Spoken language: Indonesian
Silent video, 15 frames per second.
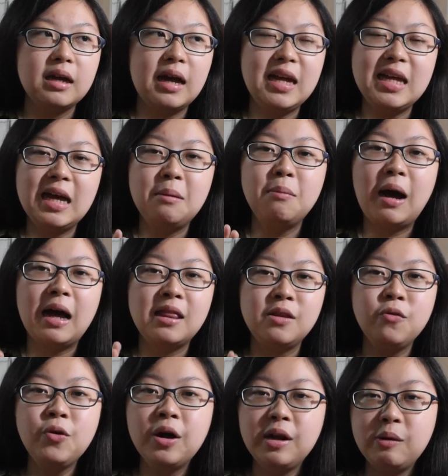kayak berat
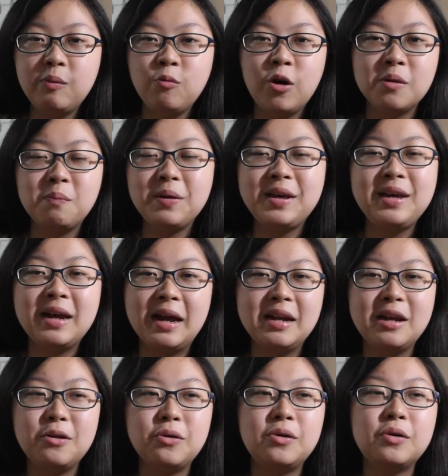juga buat pikiran
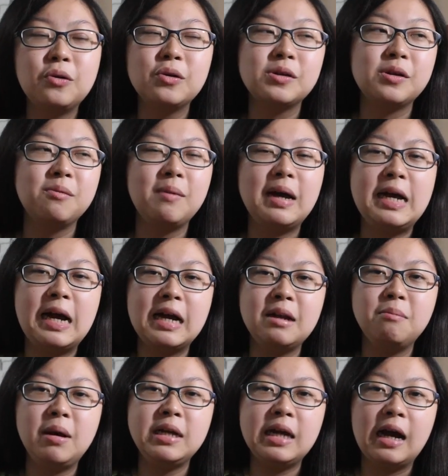gitu aku harus
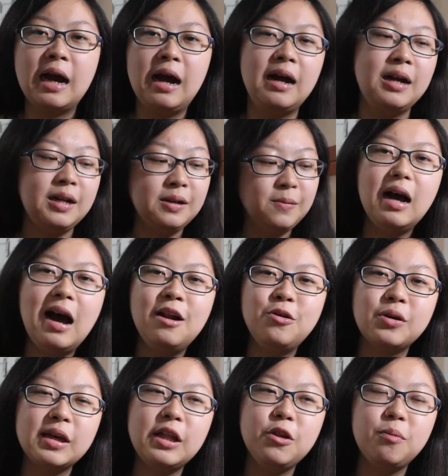ngebayangin banyak hal
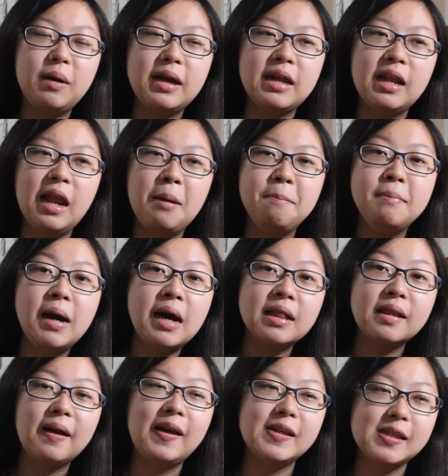alurnya lumayan lambat
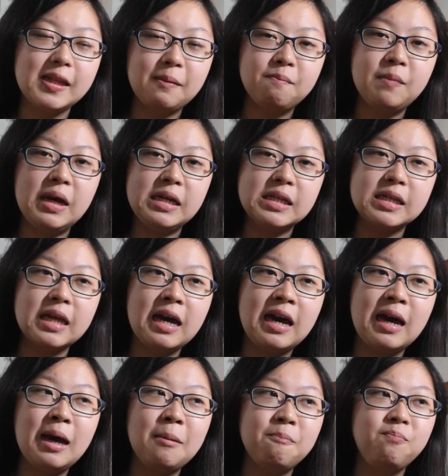kayak step by
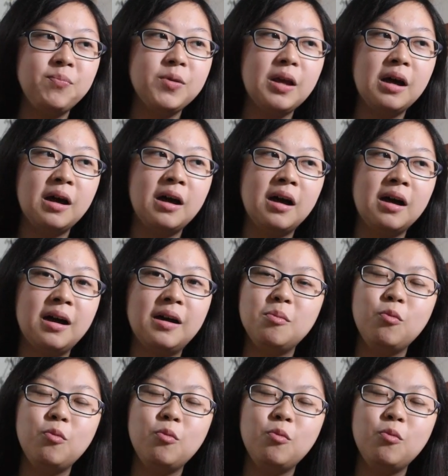step uh,